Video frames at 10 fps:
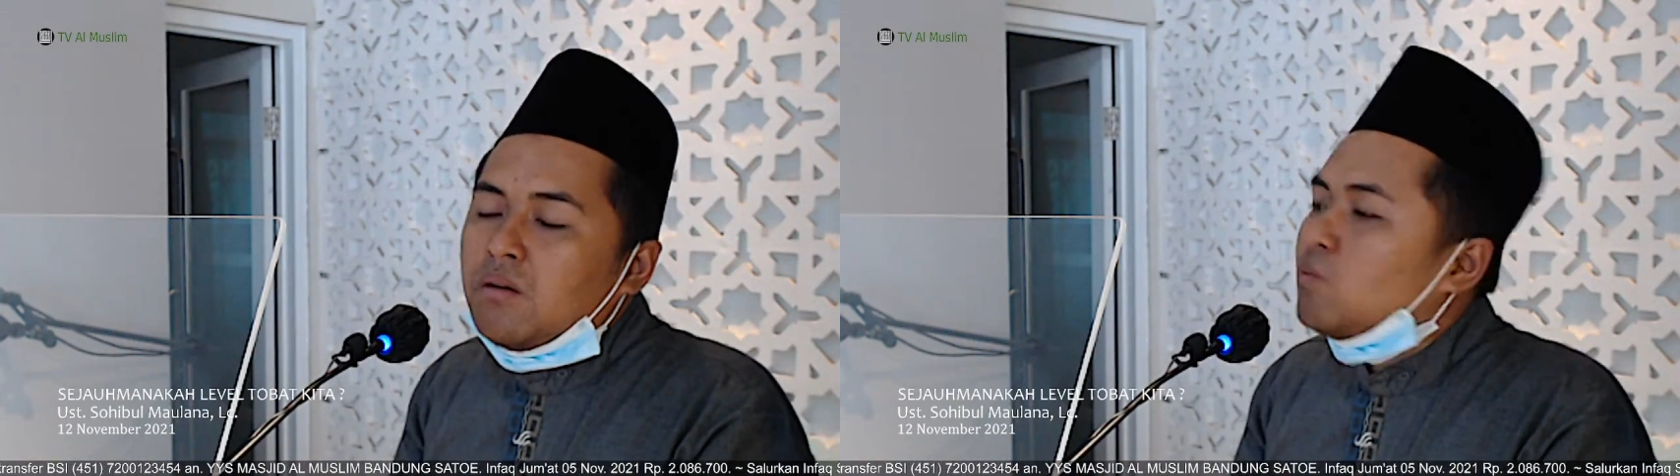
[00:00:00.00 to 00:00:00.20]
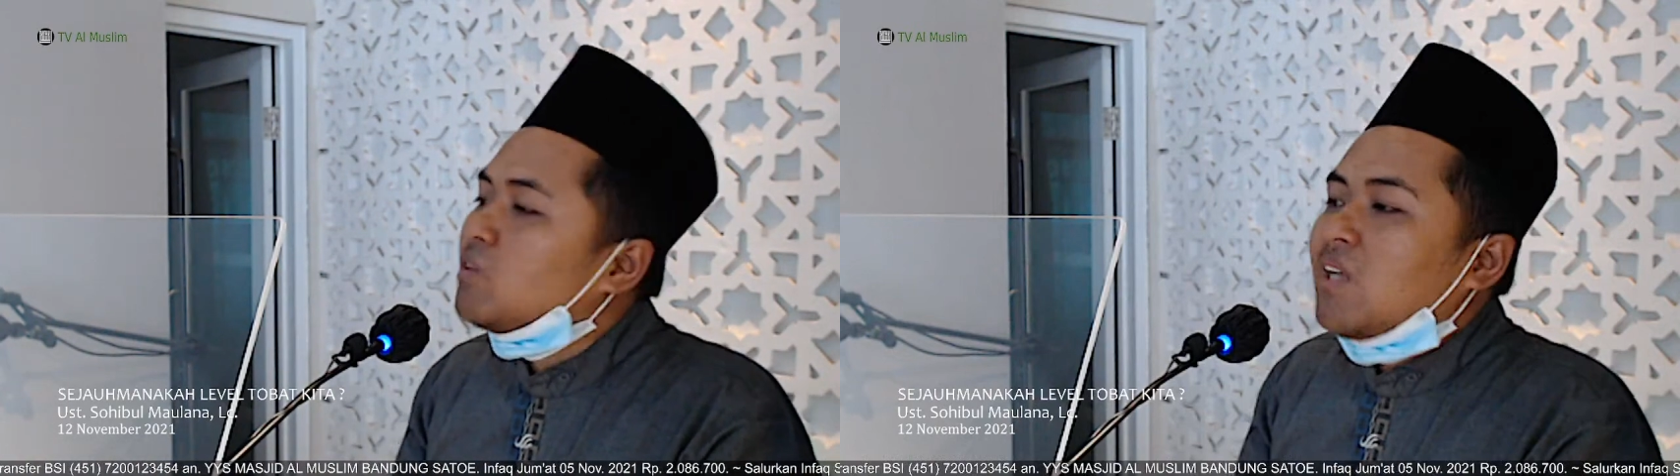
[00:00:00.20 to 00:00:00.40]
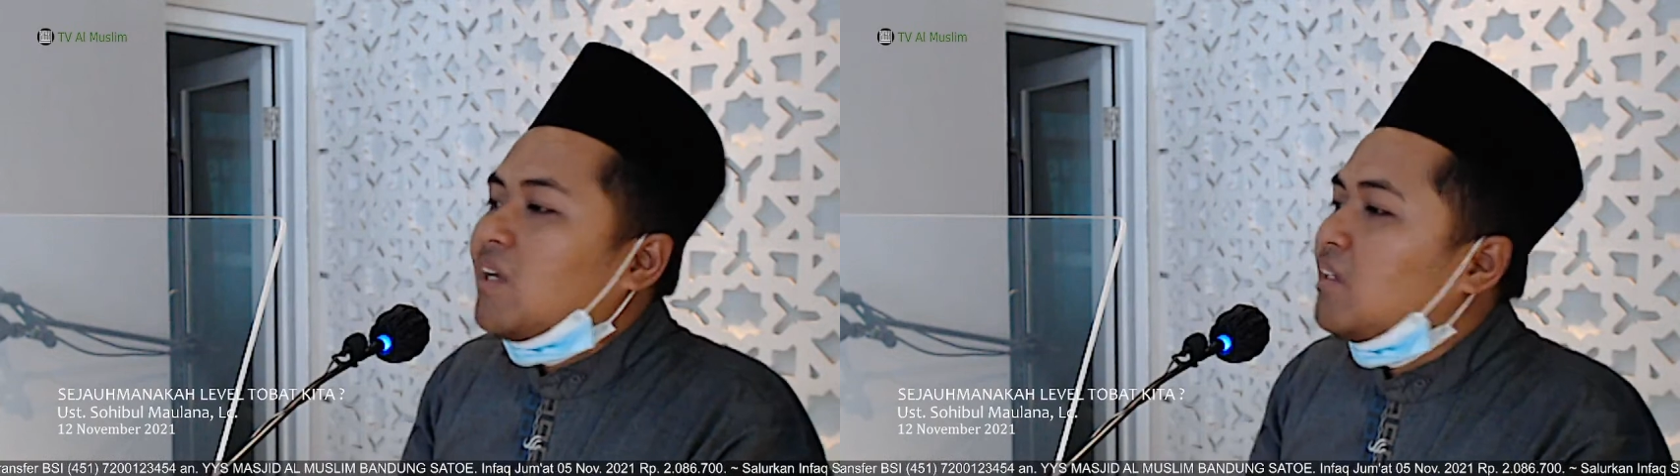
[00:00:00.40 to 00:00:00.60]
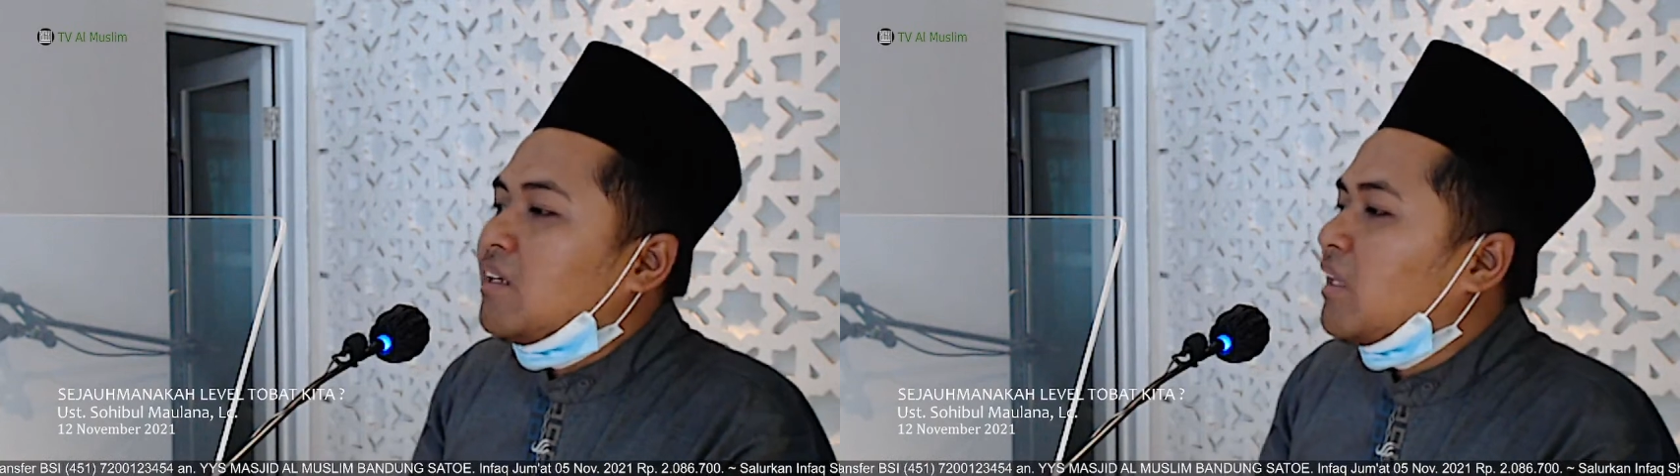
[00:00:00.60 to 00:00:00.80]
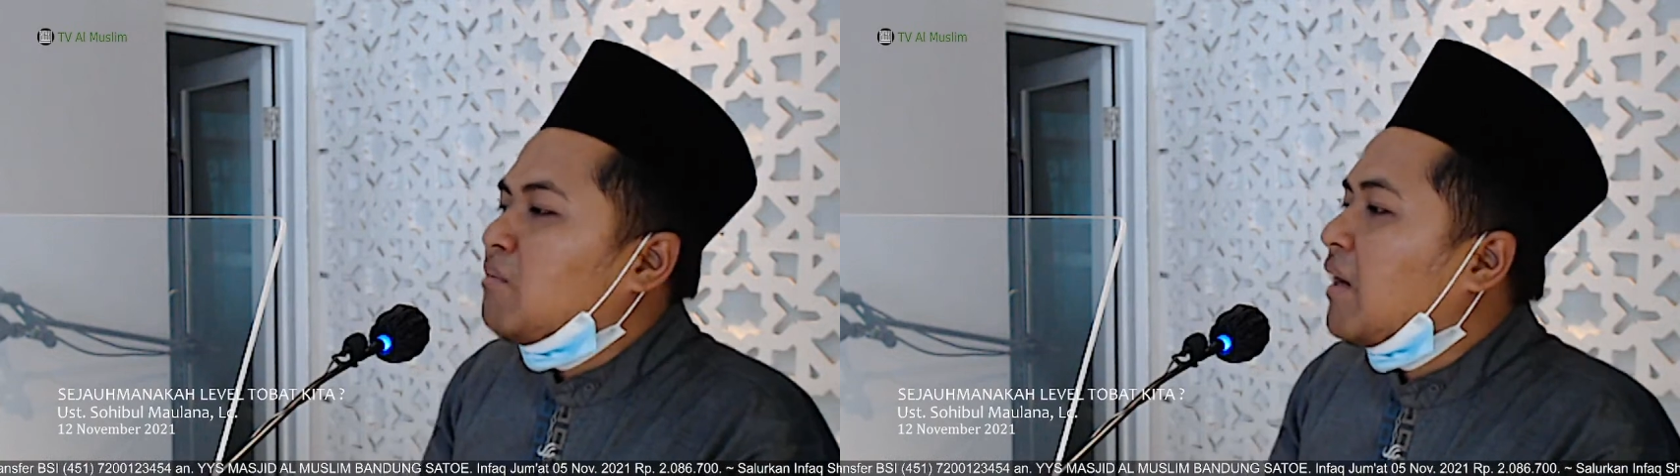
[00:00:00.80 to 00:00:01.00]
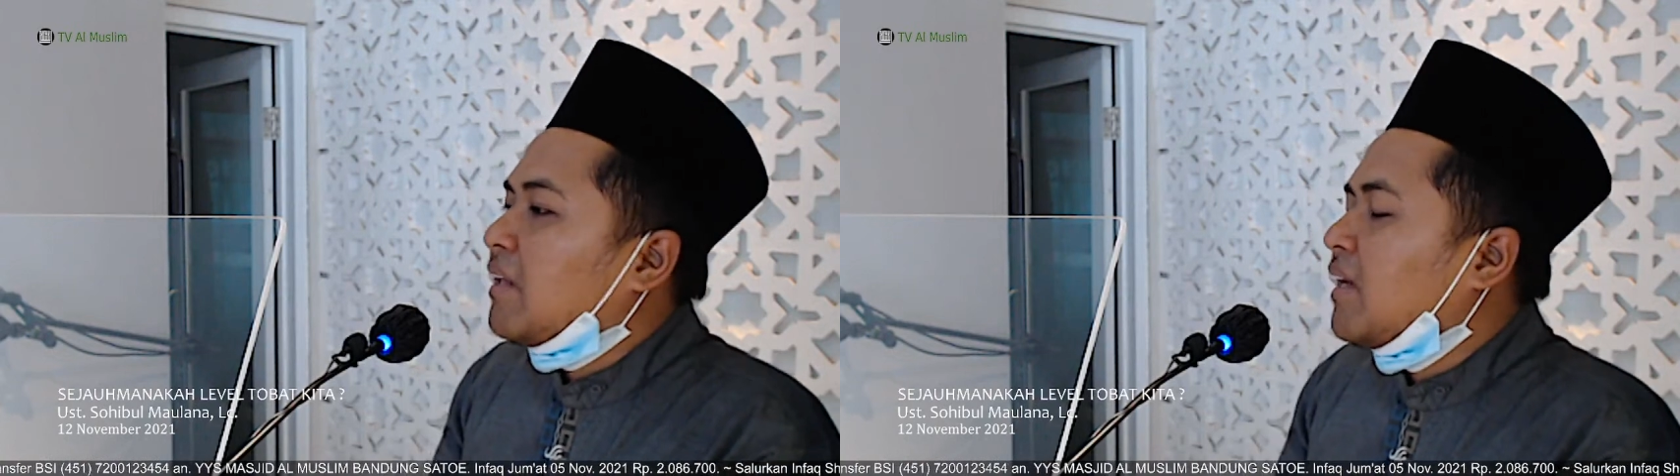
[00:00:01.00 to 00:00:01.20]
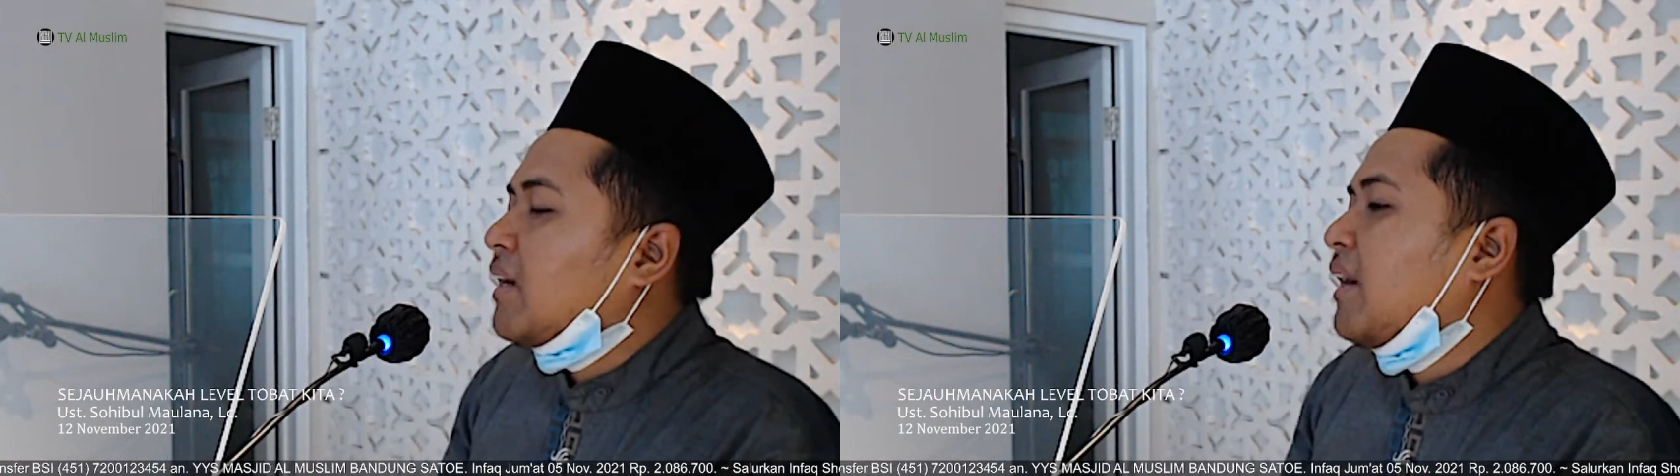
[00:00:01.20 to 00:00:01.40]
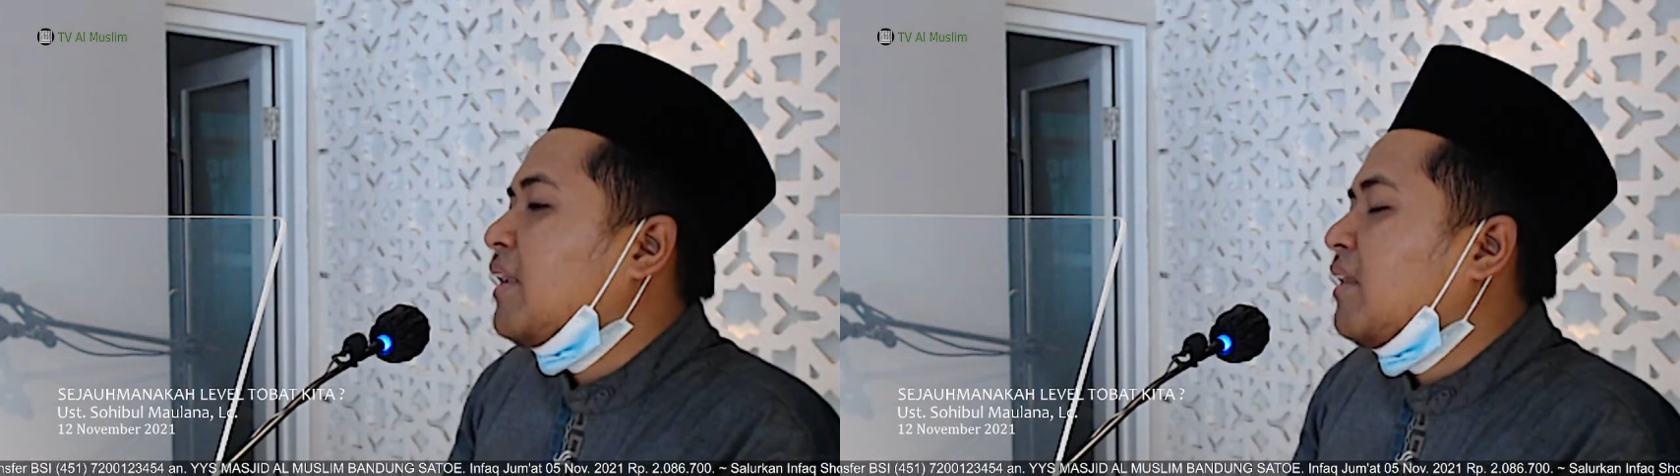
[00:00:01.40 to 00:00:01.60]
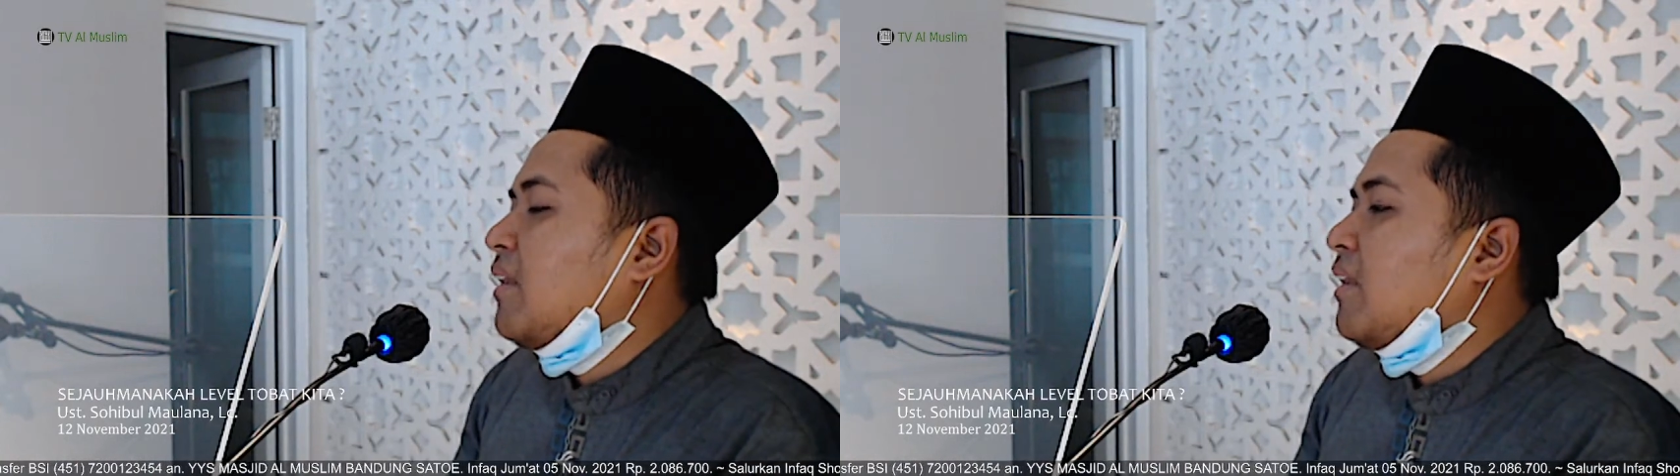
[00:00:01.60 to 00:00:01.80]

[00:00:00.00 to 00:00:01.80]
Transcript: Mustahil kita mengatakan